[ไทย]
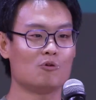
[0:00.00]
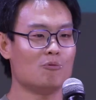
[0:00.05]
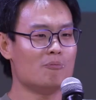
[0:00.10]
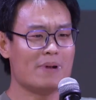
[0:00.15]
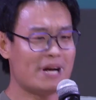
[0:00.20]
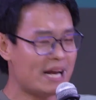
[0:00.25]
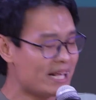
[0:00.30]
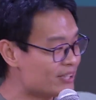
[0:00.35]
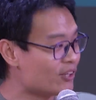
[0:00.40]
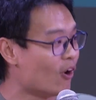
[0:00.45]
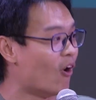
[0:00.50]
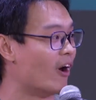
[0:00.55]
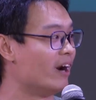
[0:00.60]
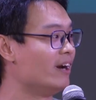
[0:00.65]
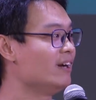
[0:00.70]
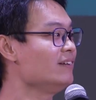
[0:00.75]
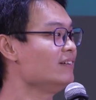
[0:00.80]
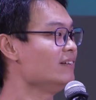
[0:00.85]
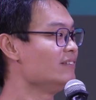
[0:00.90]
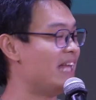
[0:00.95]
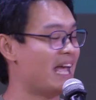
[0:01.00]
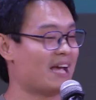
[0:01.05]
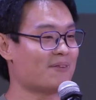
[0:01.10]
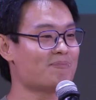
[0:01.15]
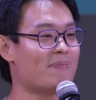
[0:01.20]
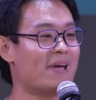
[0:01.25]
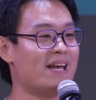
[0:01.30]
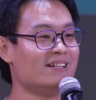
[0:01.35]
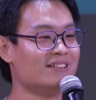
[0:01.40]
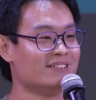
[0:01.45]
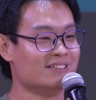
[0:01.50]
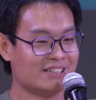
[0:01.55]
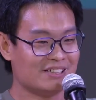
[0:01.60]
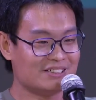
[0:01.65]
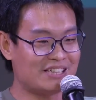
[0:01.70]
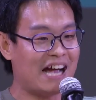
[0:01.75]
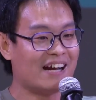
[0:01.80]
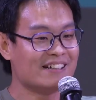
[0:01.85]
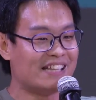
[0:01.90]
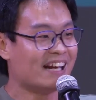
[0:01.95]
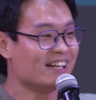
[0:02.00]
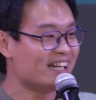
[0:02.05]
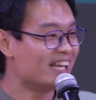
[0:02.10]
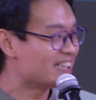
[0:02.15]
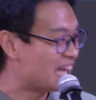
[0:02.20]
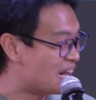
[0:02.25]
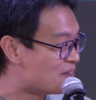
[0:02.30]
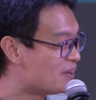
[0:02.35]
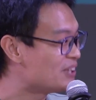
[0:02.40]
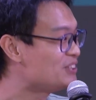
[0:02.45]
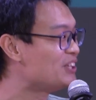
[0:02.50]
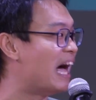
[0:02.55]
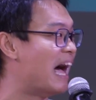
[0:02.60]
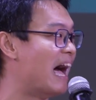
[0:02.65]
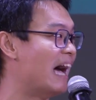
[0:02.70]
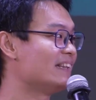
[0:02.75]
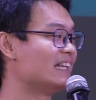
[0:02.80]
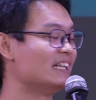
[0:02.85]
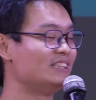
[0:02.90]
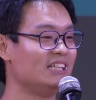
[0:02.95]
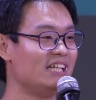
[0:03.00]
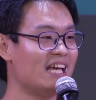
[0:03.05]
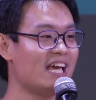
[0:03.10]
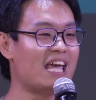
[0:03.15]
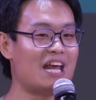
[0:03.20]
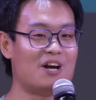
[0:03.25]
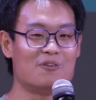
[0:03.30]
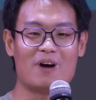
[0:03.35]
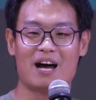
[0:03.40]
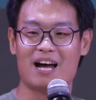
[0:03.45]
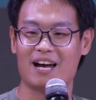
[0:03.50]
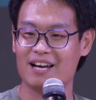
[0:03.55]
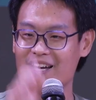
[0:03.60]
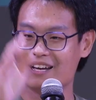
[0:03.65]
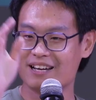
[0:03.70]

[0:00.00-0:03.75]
ไม่ได้สอนเด็กเป็นช่างเทคนิคทางภาษาแต่ชี้ให้เห็นว่า